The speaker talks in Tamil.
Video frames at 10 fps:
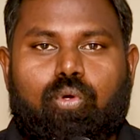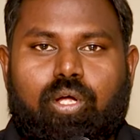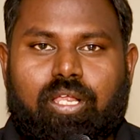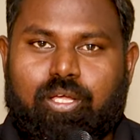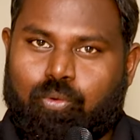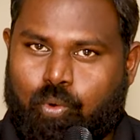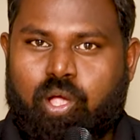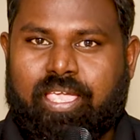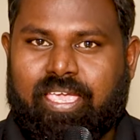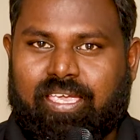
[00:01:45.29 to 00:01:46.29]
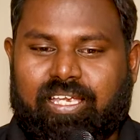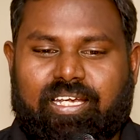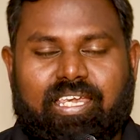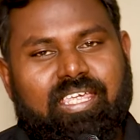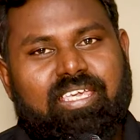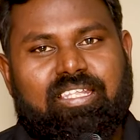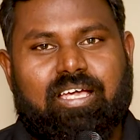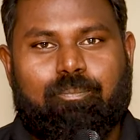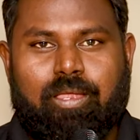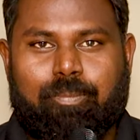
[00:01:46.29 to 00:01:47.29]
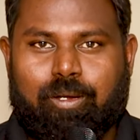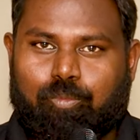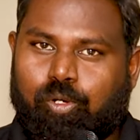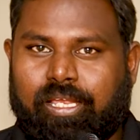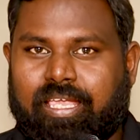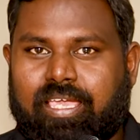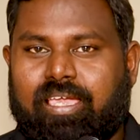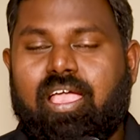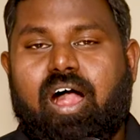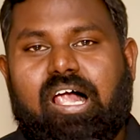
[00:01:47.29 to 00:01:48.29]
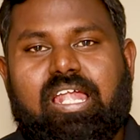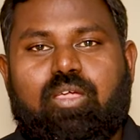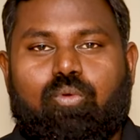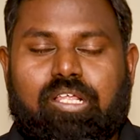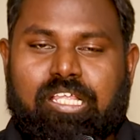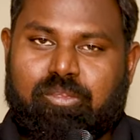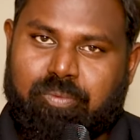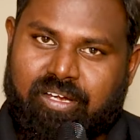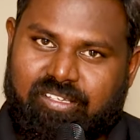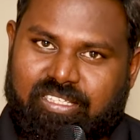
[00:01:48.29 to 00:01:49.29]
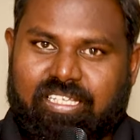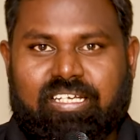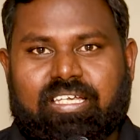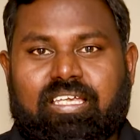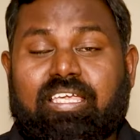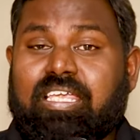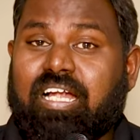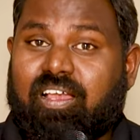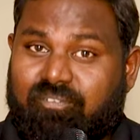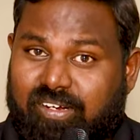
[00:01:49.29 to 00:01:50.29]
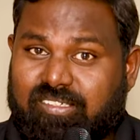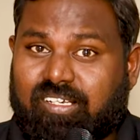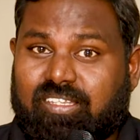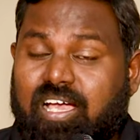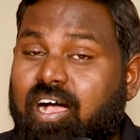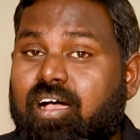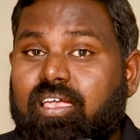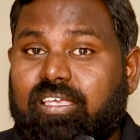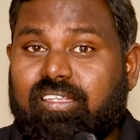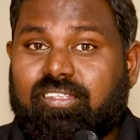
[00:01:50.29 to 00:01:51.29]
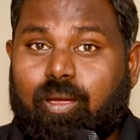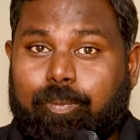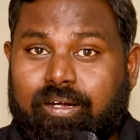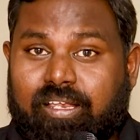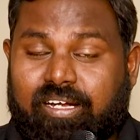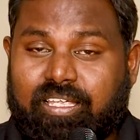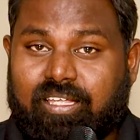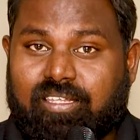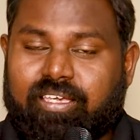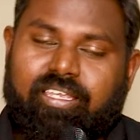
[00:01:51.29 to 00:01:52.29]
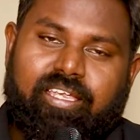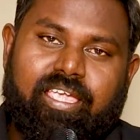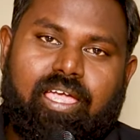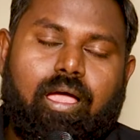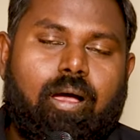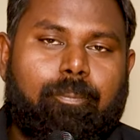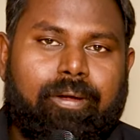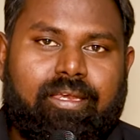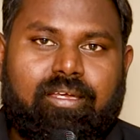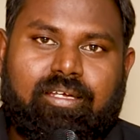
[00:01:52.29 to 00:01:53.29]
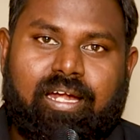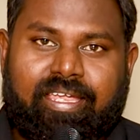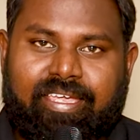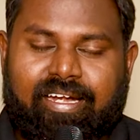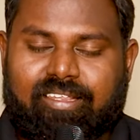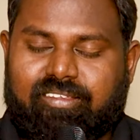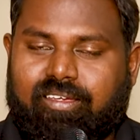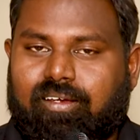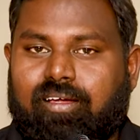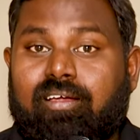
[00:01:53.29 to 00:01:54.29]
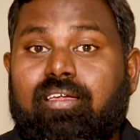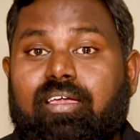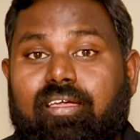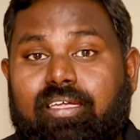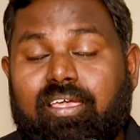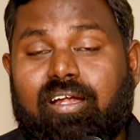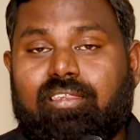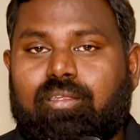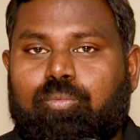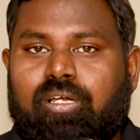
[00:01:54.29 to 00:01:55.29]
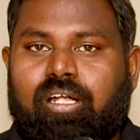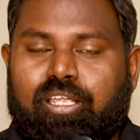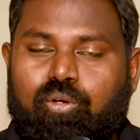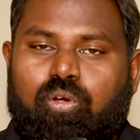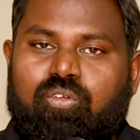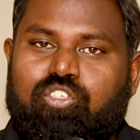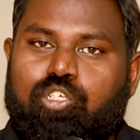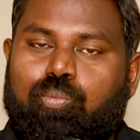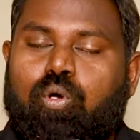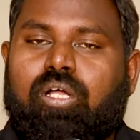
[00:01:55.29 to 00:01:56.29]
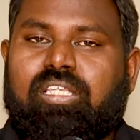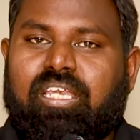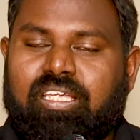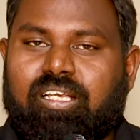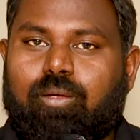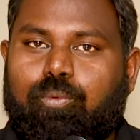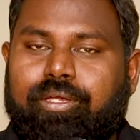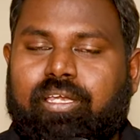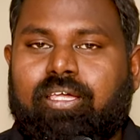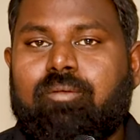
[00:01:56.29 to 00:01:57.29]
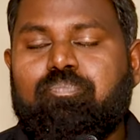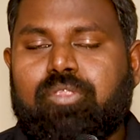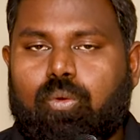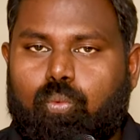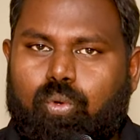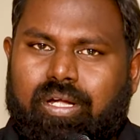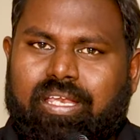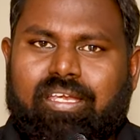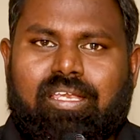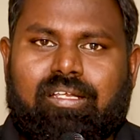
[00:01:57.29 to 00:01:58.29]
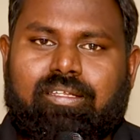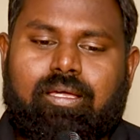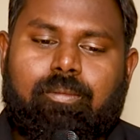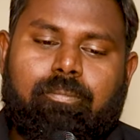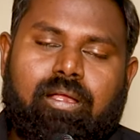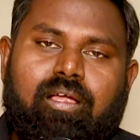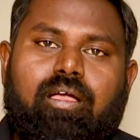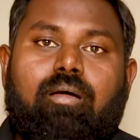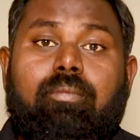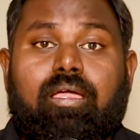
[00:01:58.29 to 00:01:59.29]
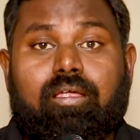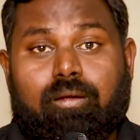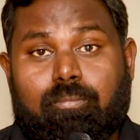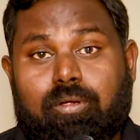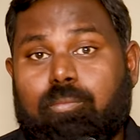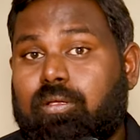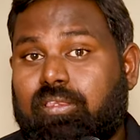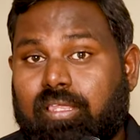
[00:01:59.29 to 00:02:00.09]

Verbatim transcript: உங்களுக்கு ஓகே நீங்கள் இதுக்கு அப்ளை பண்ண போகிறீங்க அப்படி உங்களுக்கு எக்ஸ்பீரியன்ஸ் இருக்குது இல்லை நான் ஃப்ரெஷர் தான் இந்த ஜாப்புக்கு நான் ரெடியாக தான் இருக்கேன் அப்படின்னு நினைங்க நினச்சிங்கன்னா கீழே டிஸ்கிரிப்ஷனில் லிங்க் ஒன்று வச்சுருப்போம் அந்த லிங்க்கில் போயிட்டு உங்கள் டீட்டெயில்ஸை மறக்காமல் ரொம்ப ரொம்ப